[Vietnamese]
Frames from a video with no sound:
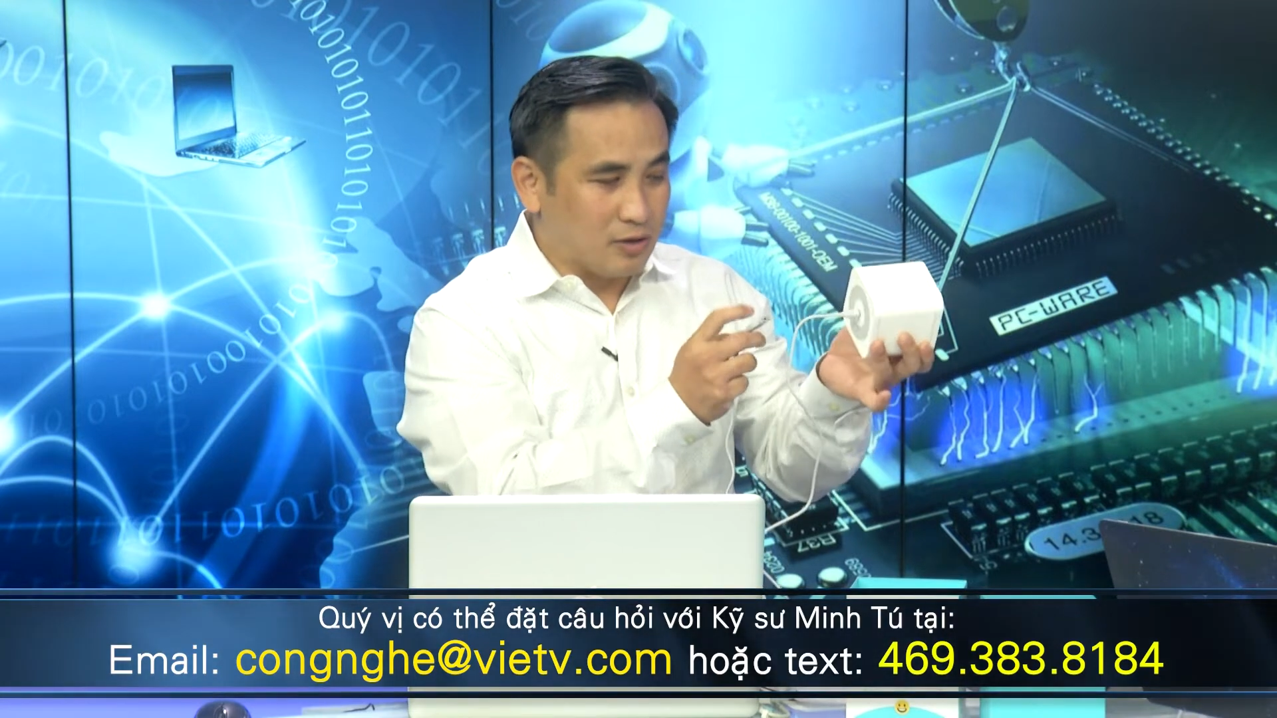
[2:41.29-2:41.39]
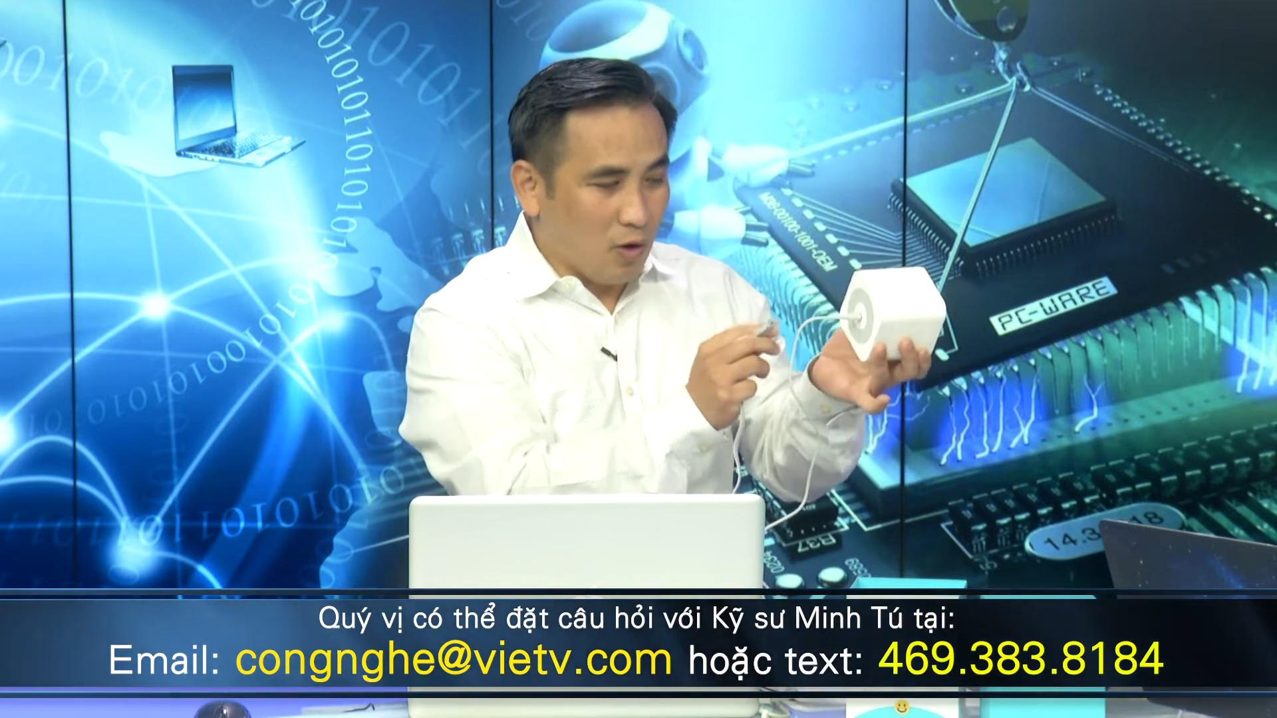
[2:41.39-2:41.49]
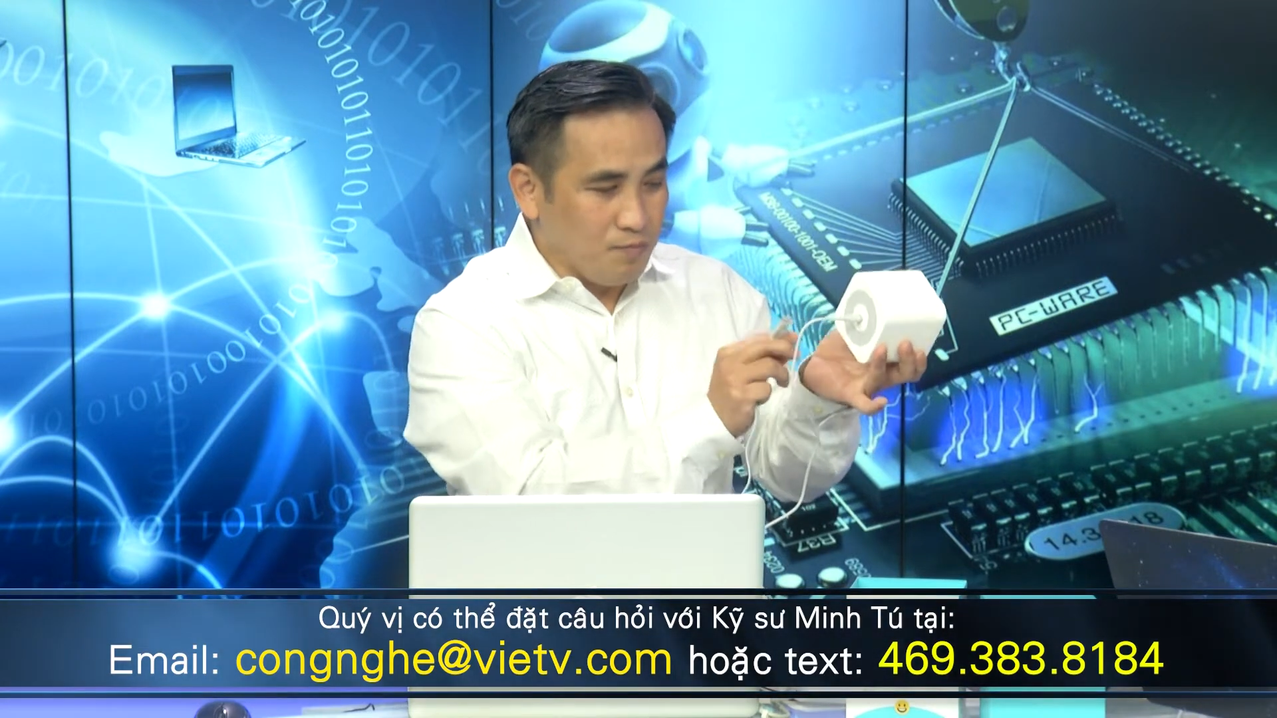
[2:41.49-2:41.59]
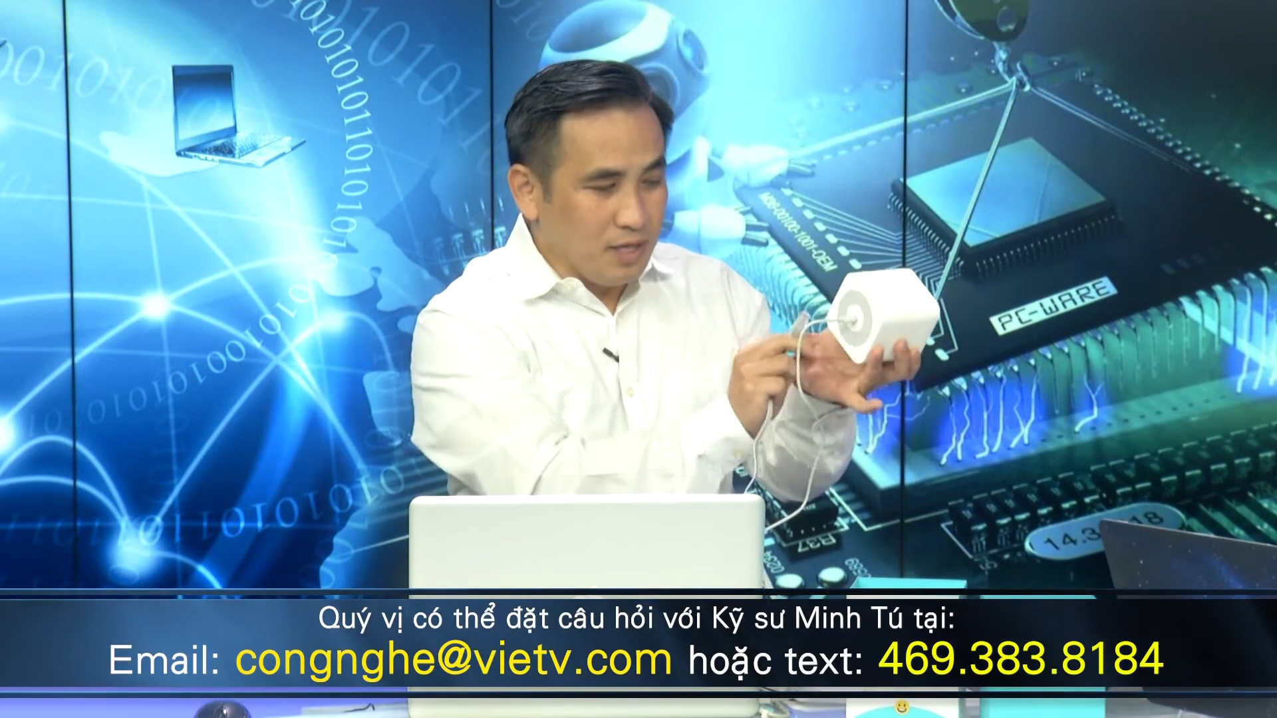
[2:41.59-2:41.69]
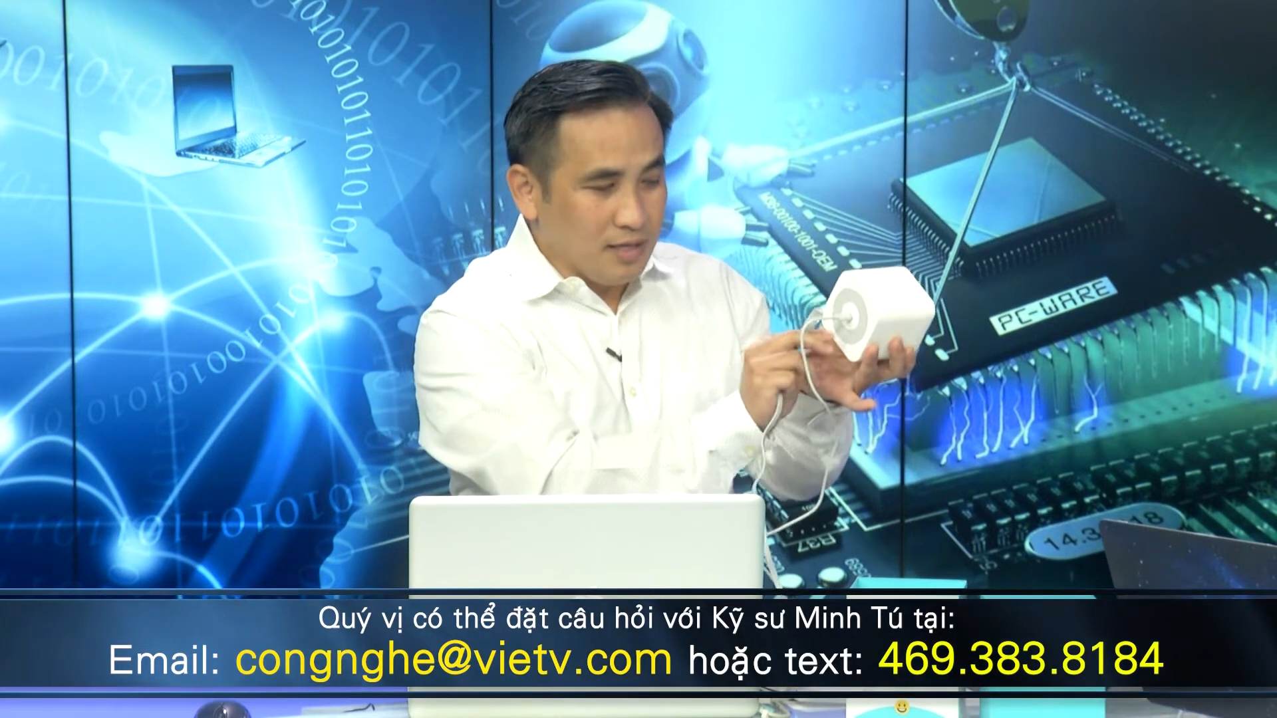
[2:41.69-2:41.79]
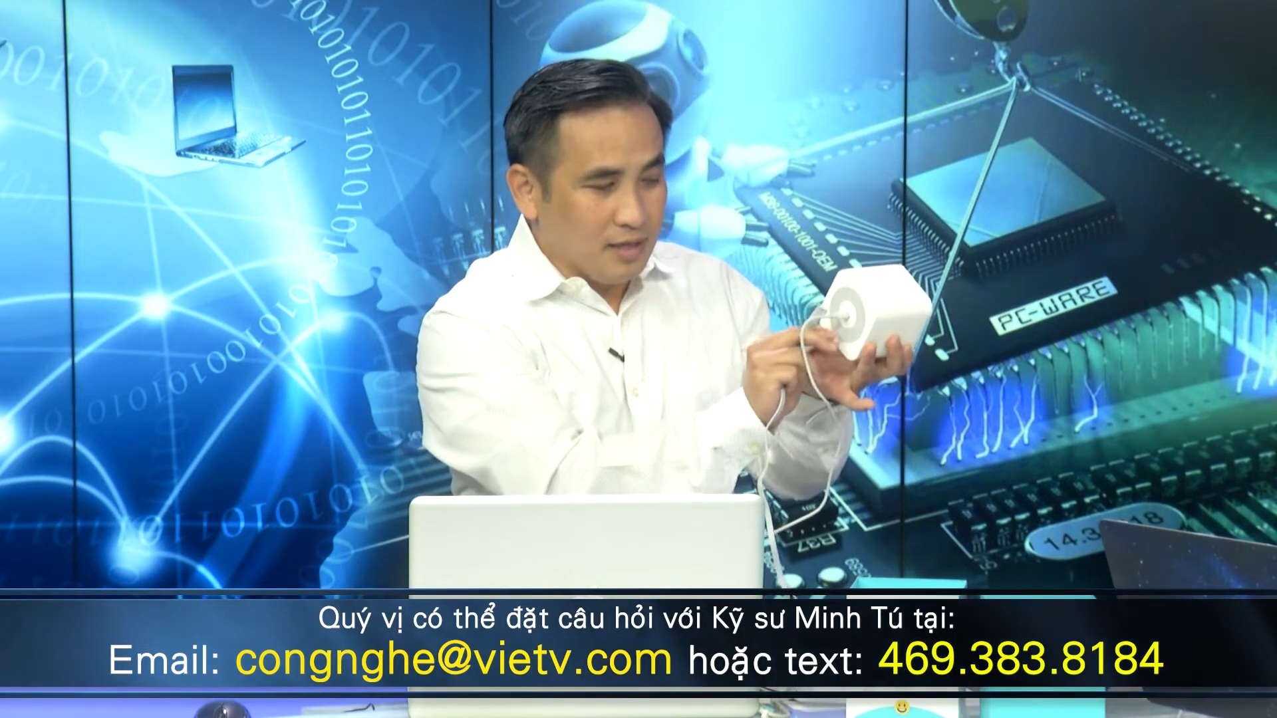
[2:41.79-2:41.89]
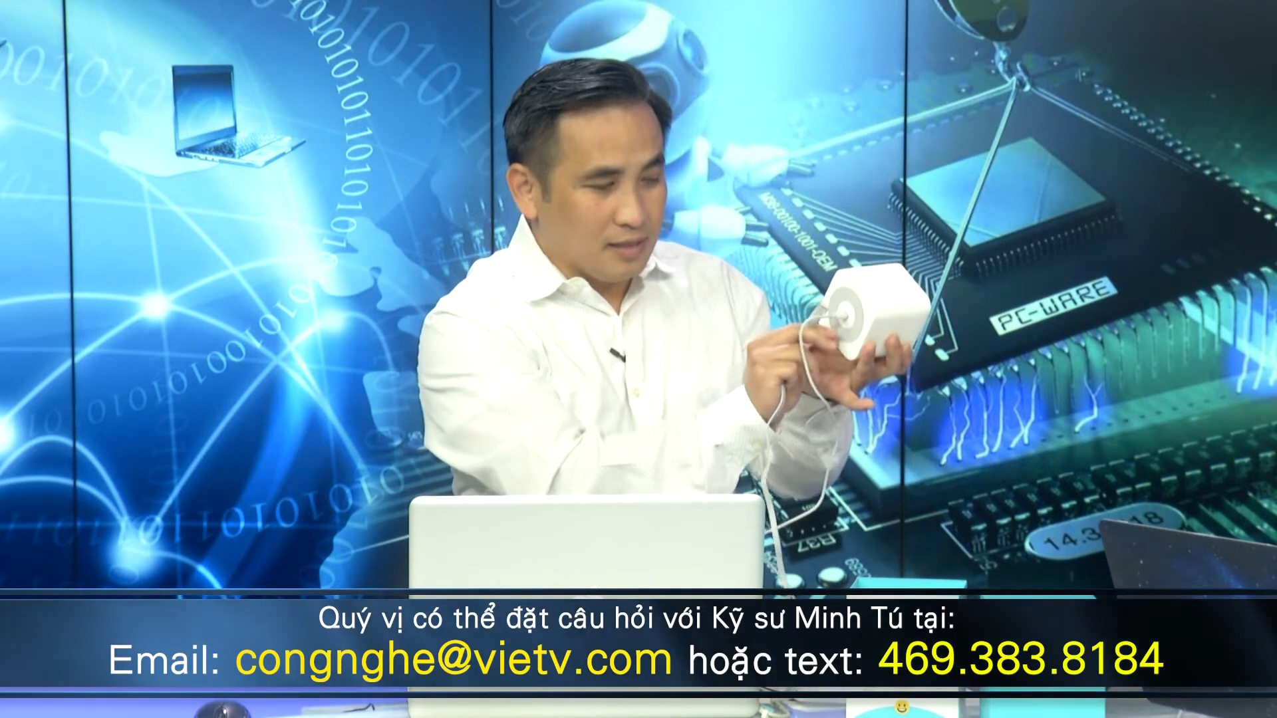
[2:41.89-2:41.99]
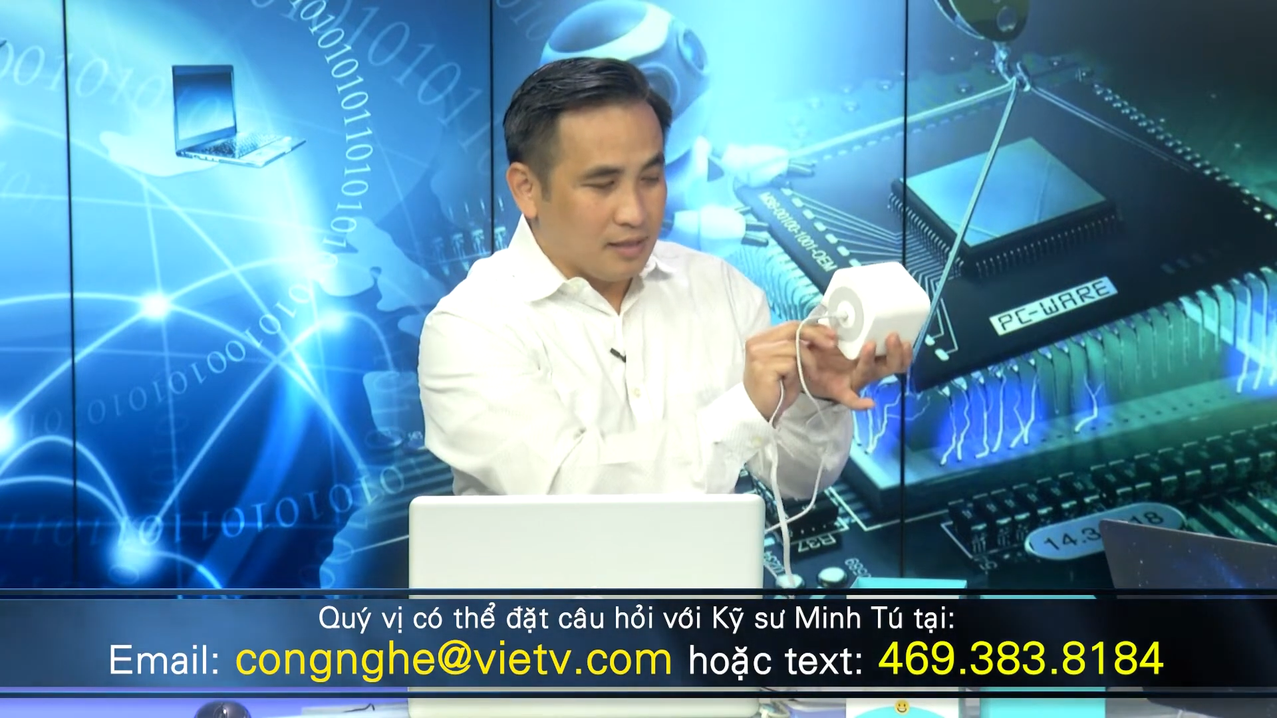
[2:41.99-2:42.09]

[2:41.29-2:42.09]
tốt nhất đó